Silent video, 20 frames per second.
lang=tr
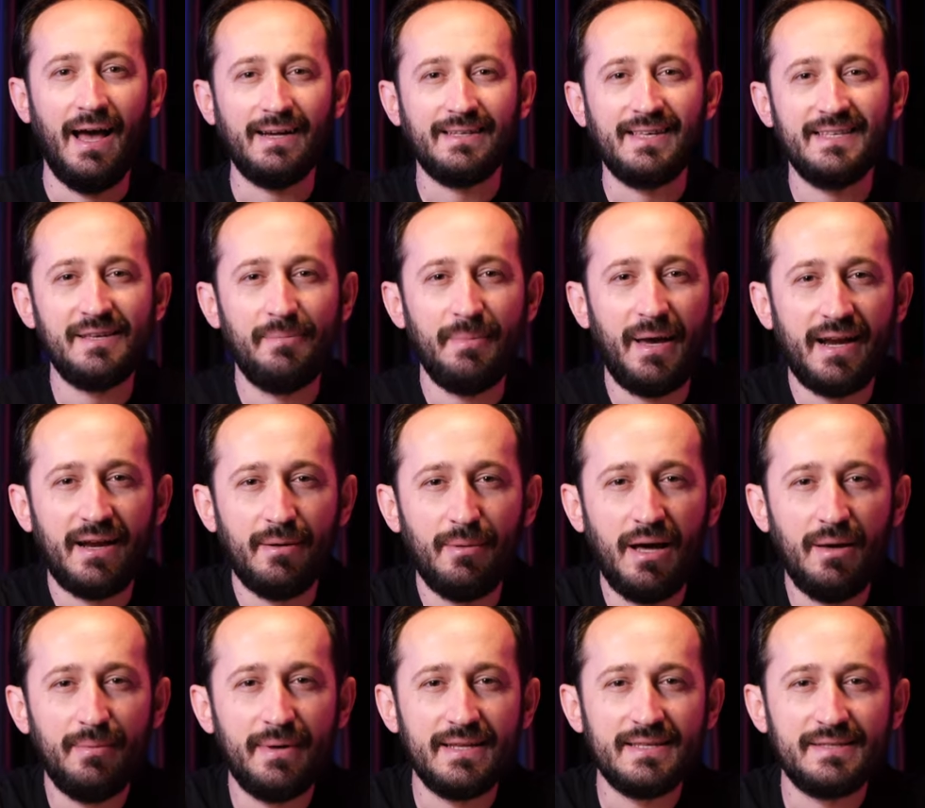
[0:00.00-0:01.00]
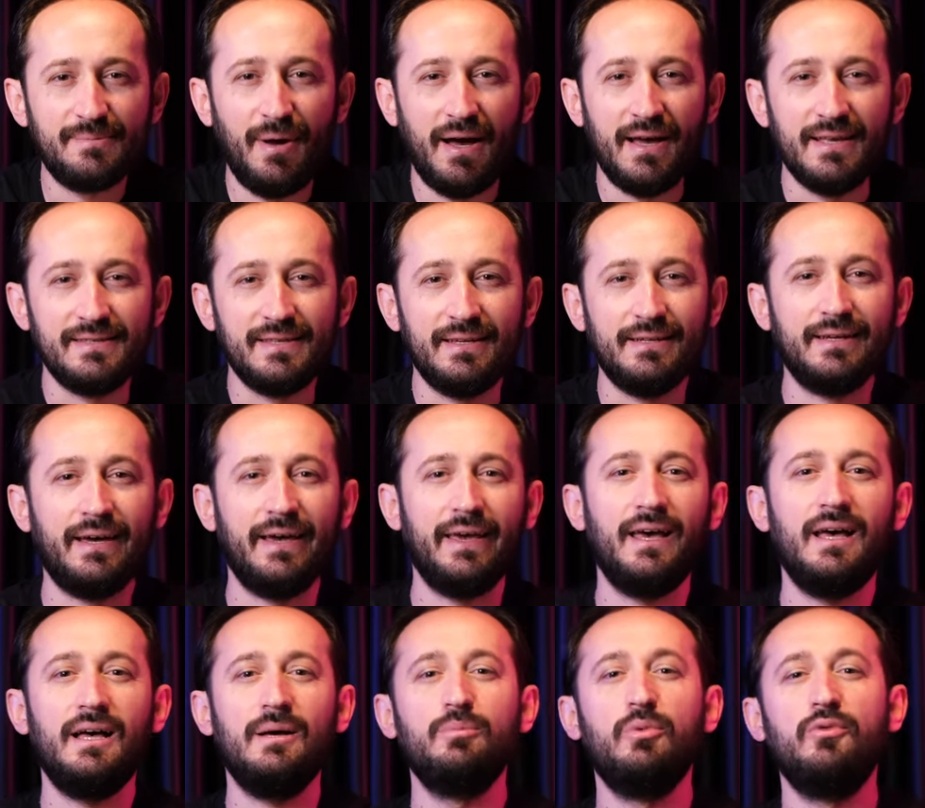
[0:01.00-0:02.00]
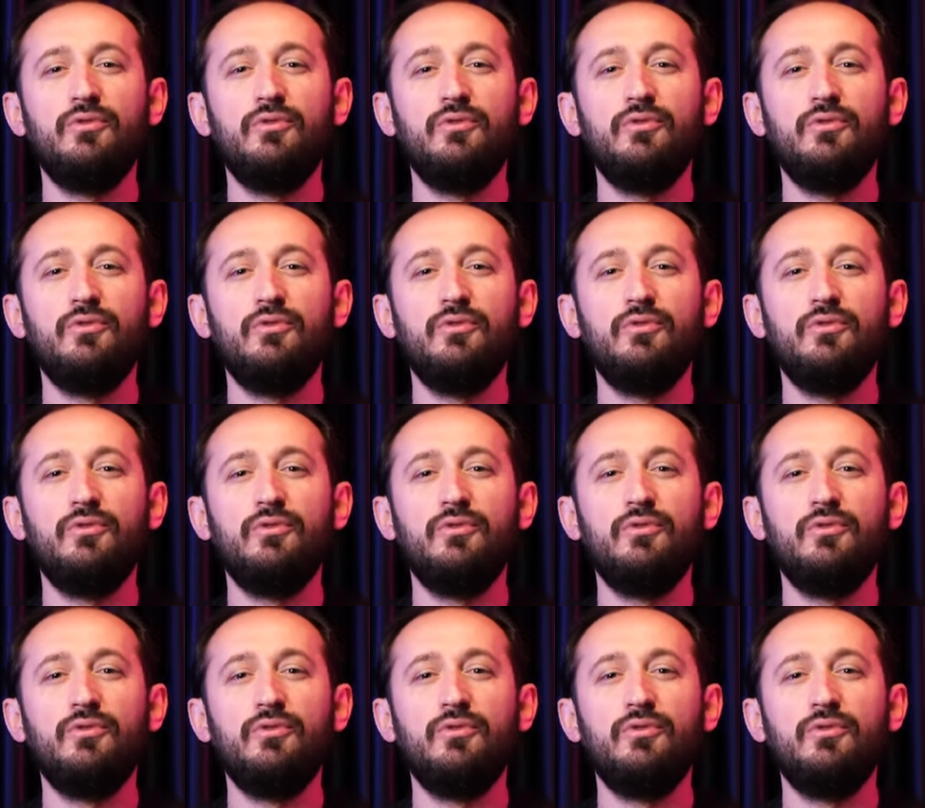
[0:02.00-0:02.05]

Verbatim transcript: Herkese merhaba ben İsmail Sarıkaya.